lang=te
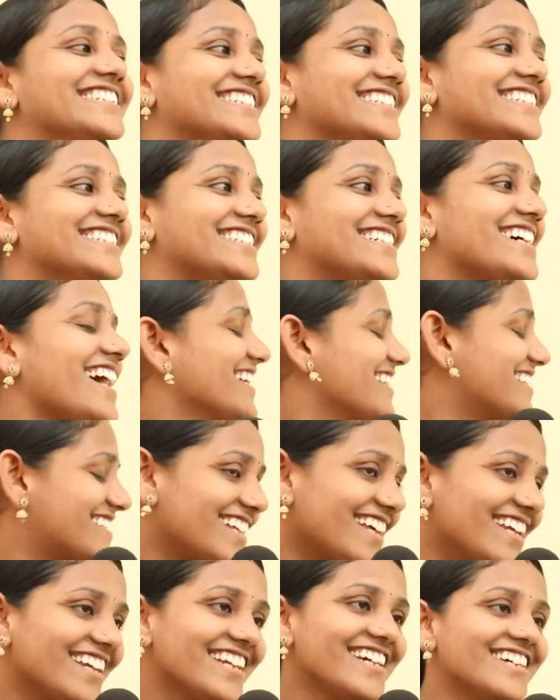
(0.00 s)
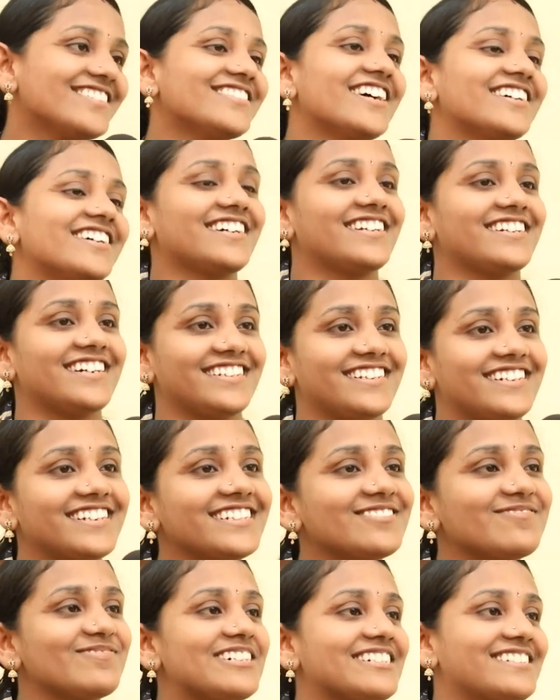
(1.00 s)
ఇష్టం లేదు అస్సలు లేదు అతను
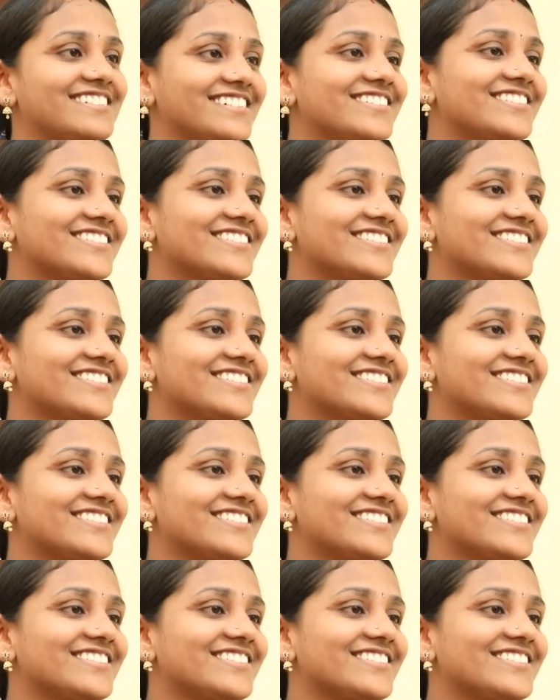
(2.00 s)
అందరూ సరే